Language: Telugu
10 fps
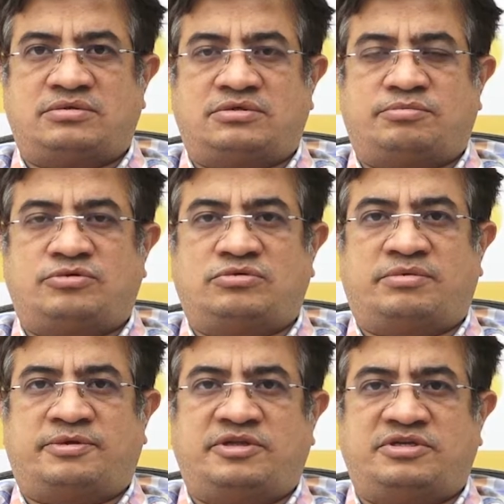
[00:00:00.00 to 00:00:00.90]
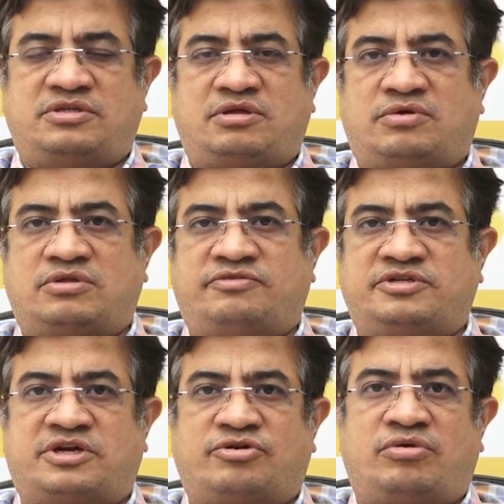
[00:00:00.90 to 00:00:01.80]
సపోజ్ ఒక మంది ఇచ్చిన తర్వాత
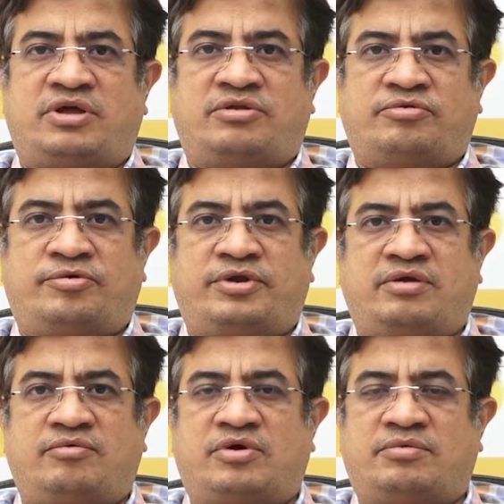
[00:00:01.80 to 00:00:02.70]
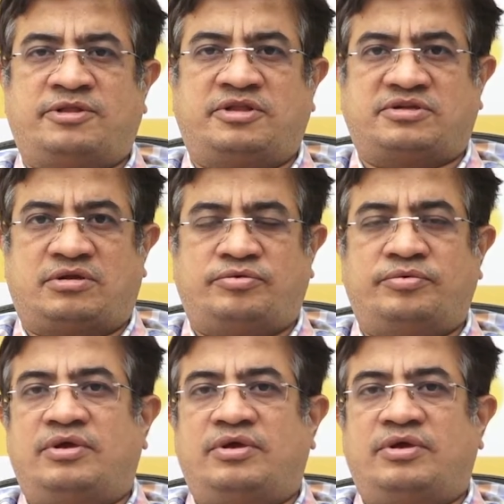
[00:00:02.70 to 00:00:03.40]
ఫిట్స్ కంట్రోల్ అయ్యారనుకోండి ఒక మంది చాలు